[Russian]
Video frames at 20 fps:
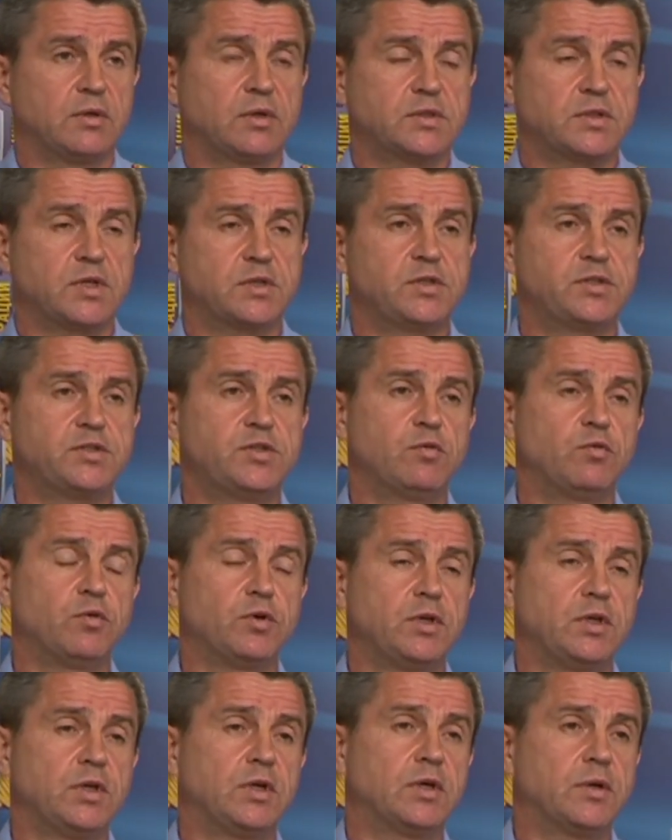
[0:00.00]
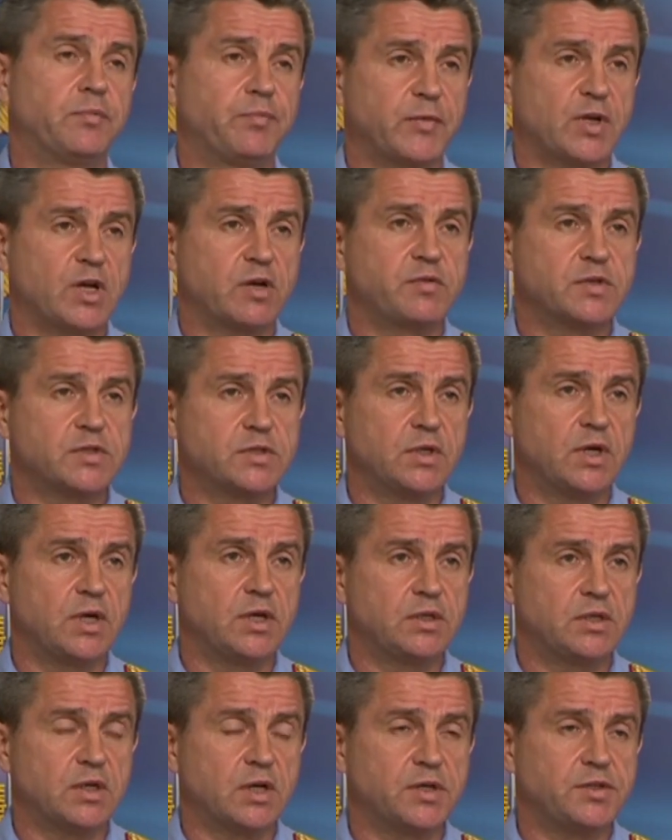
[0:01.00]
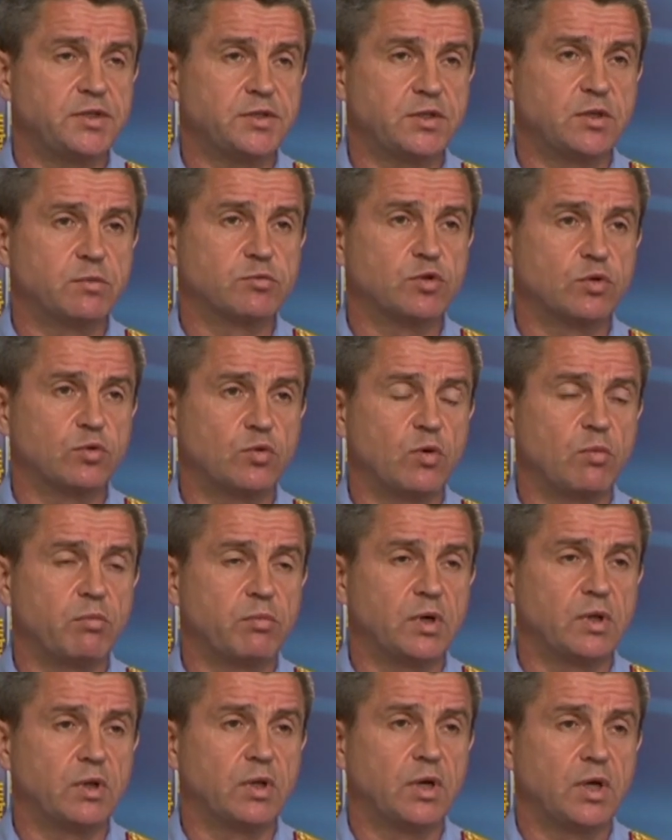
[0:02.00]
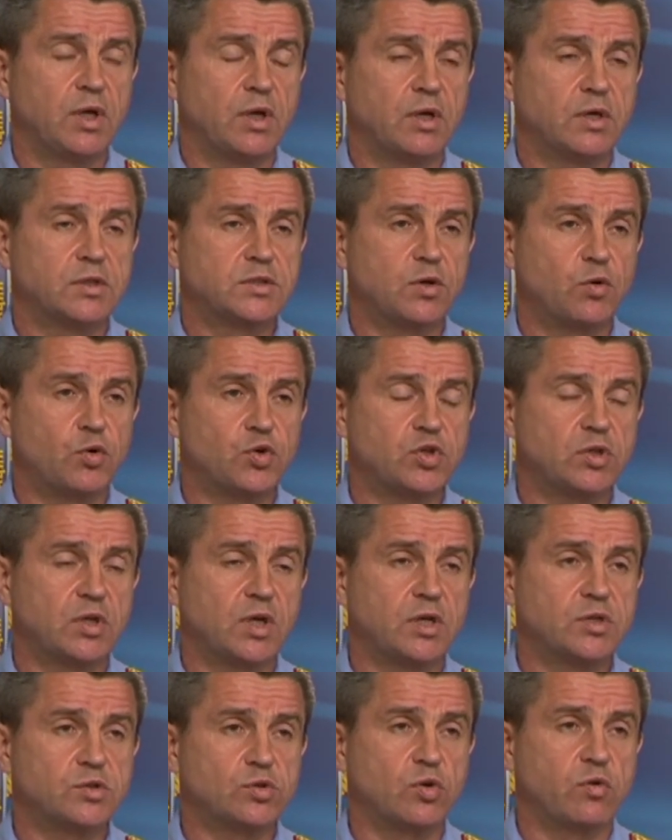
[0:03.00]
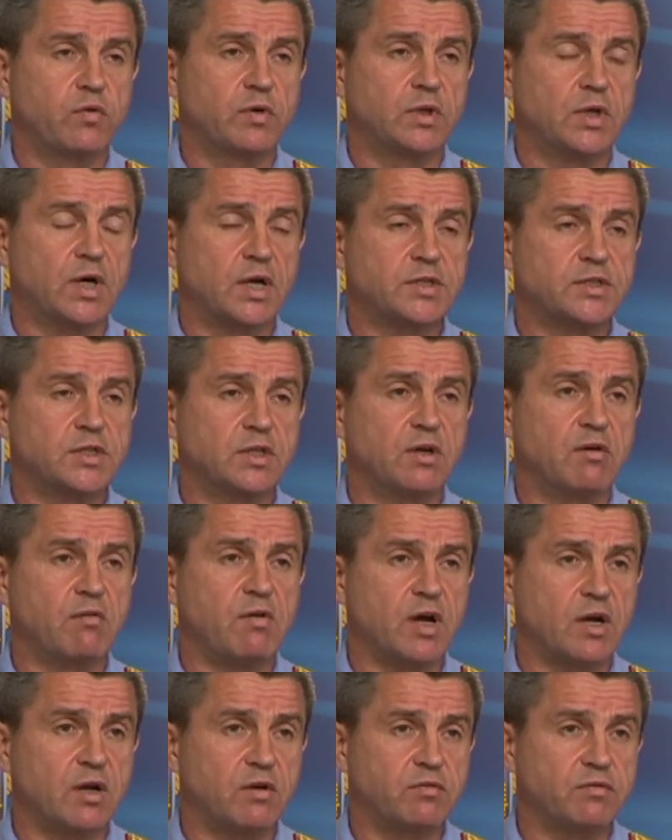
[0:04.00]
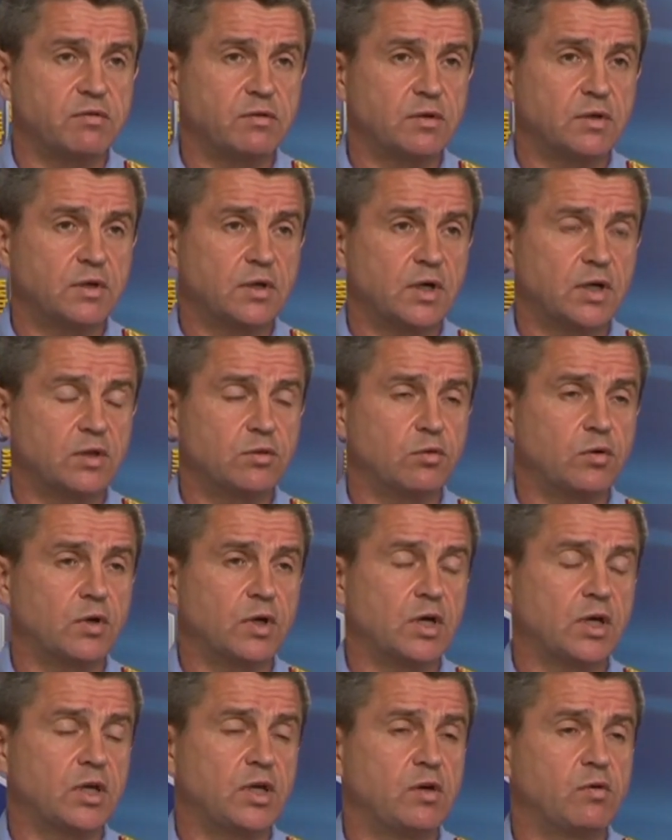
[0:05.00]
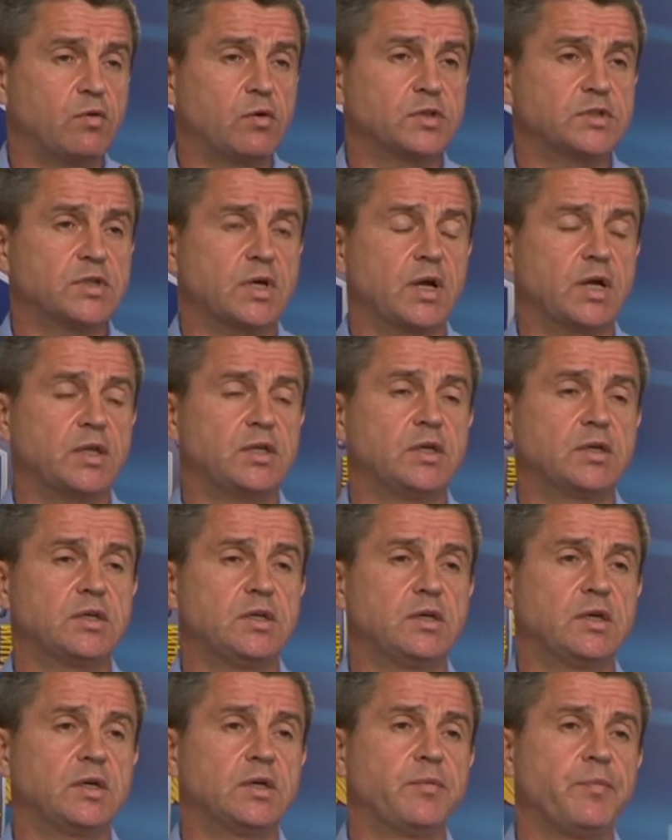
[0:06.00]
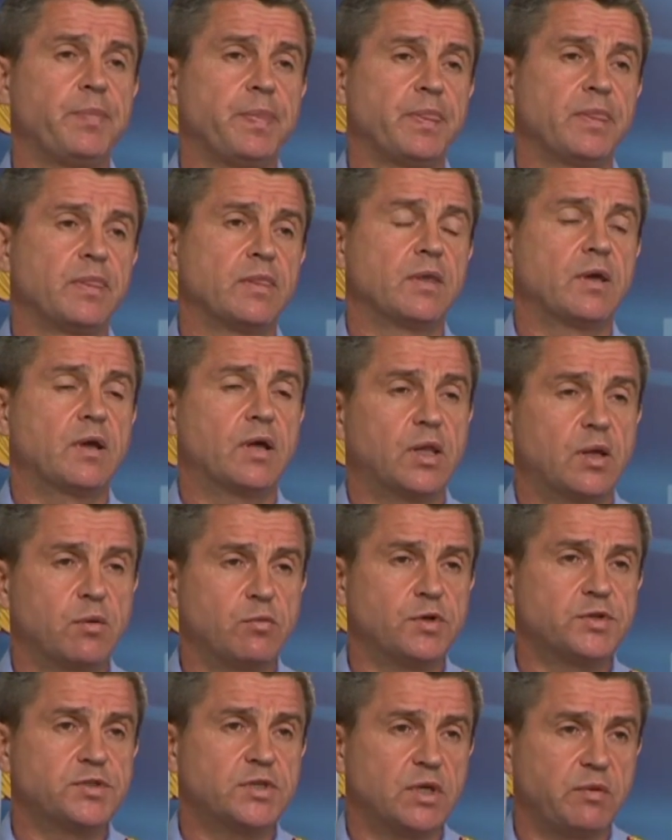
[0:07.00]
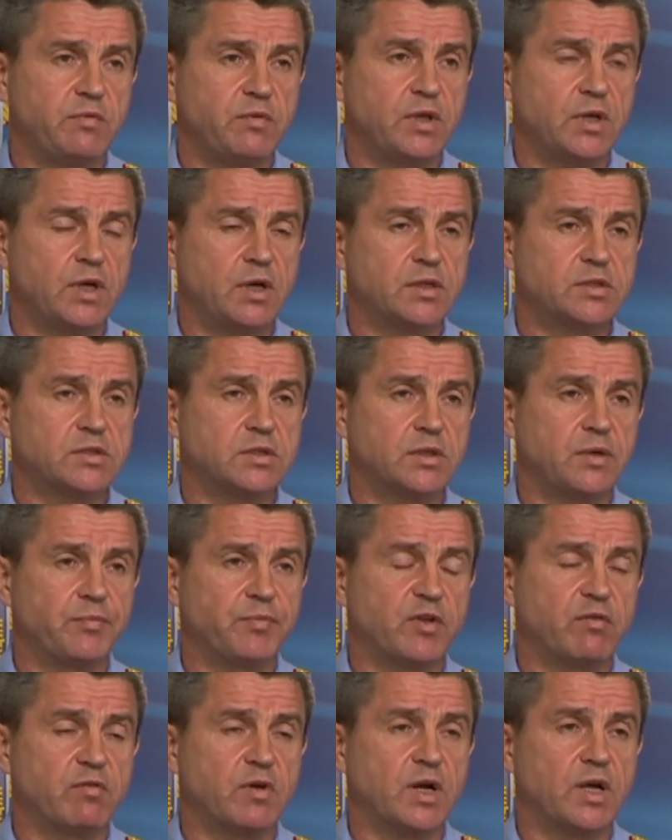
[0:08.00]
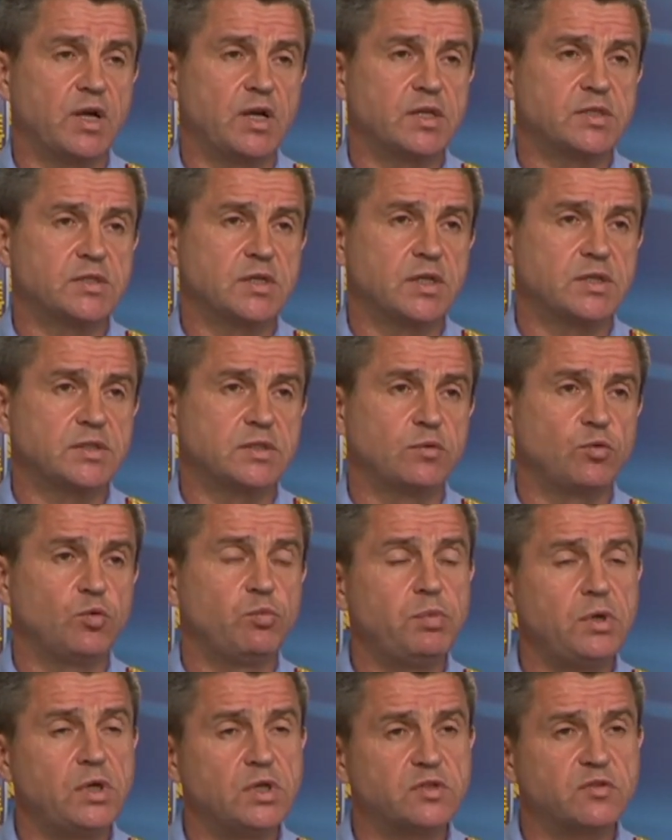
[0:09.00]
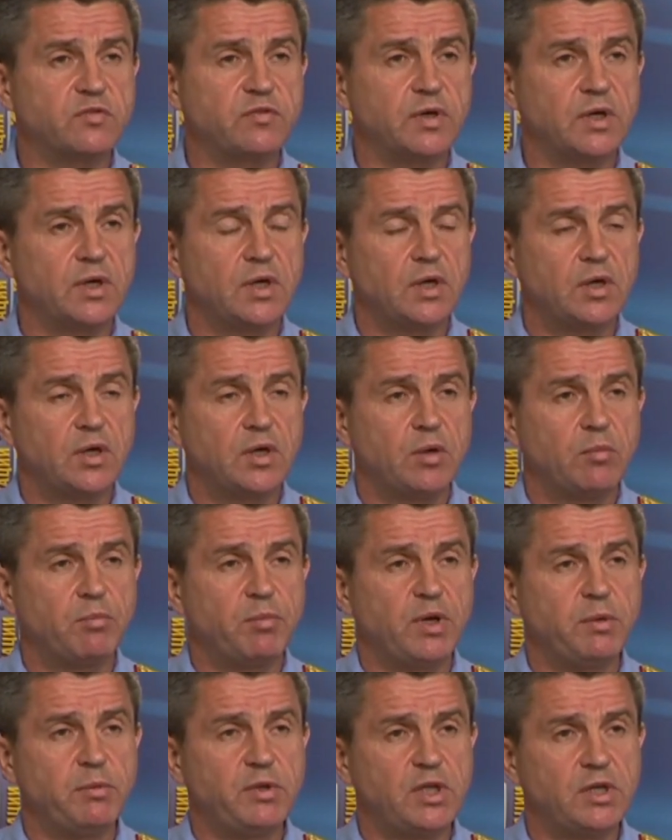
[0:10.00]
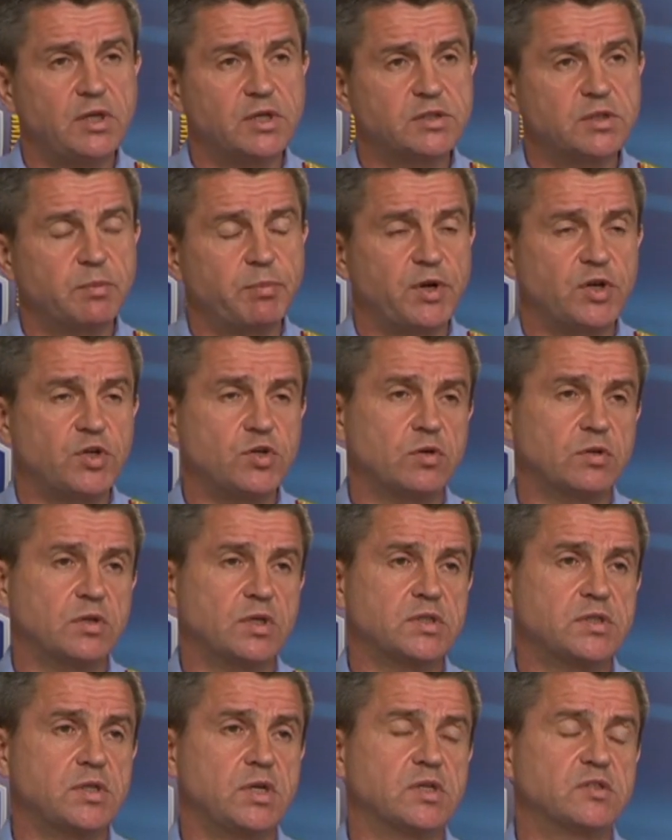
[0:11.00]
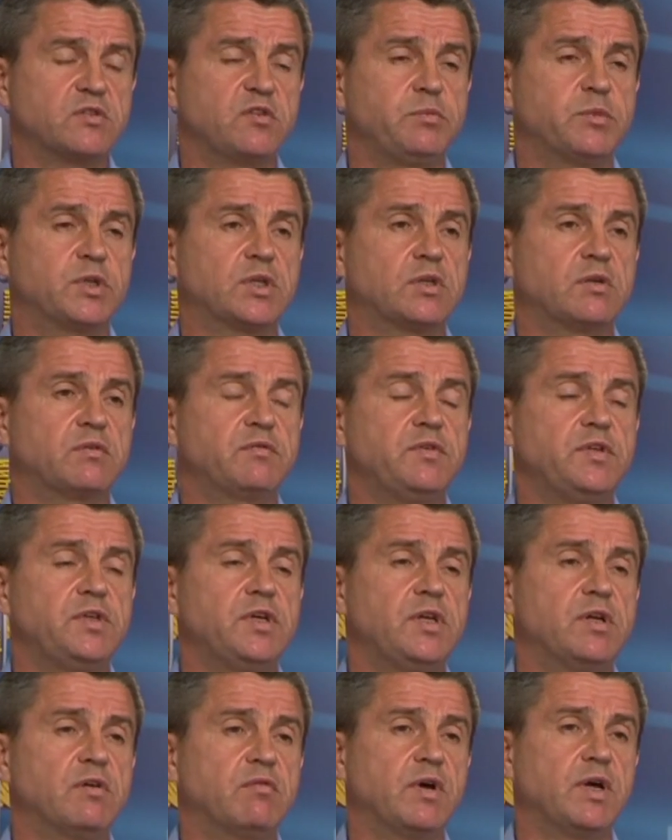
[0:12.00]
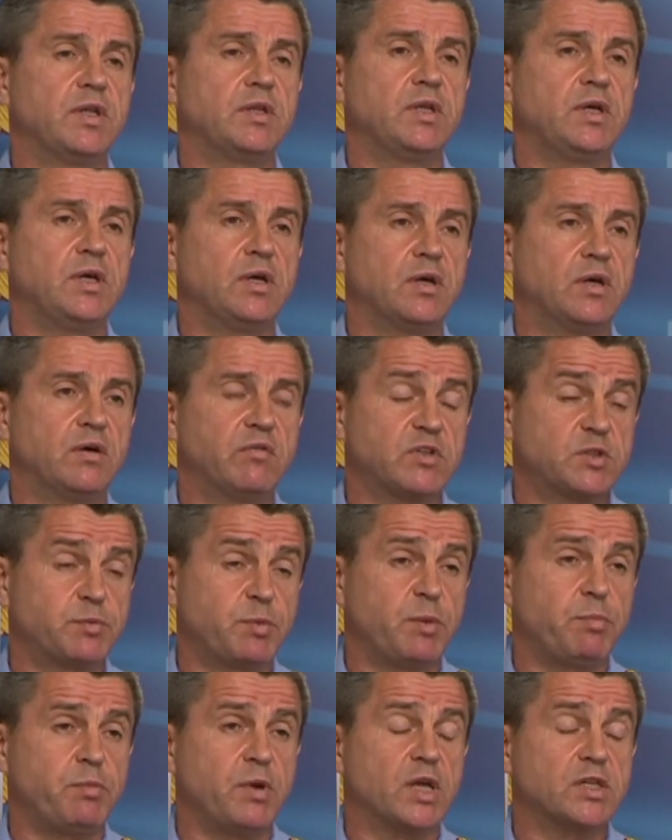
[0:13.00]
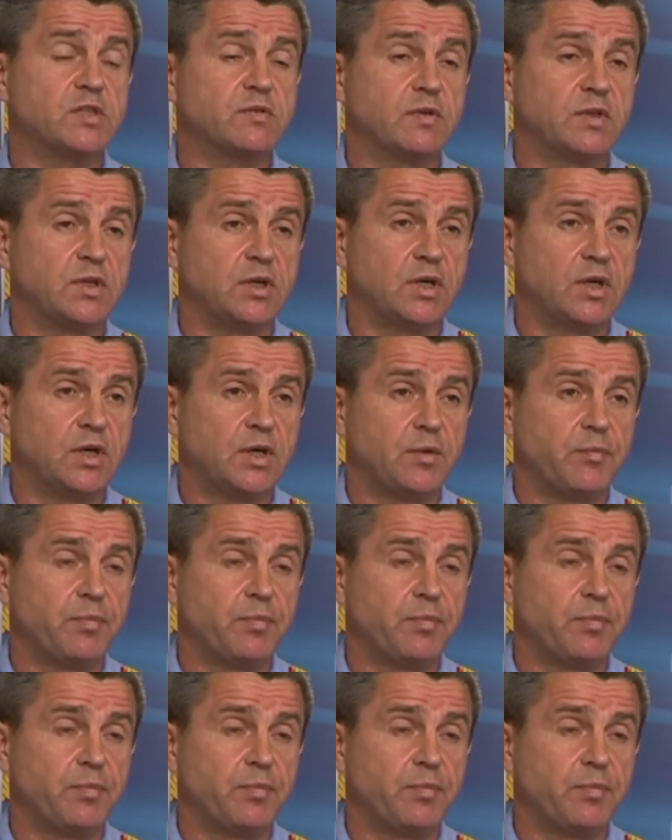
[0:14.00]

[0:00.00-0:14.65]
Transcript: Кстати, сегодня, как вы знаете, российским судом был заочно арестован Арсен Аваков – которая, как и его соратник Игорь Коломойский, обвиняется в организации убийств, применении запрещенных средств и методов ведения войны, воспрепятствовании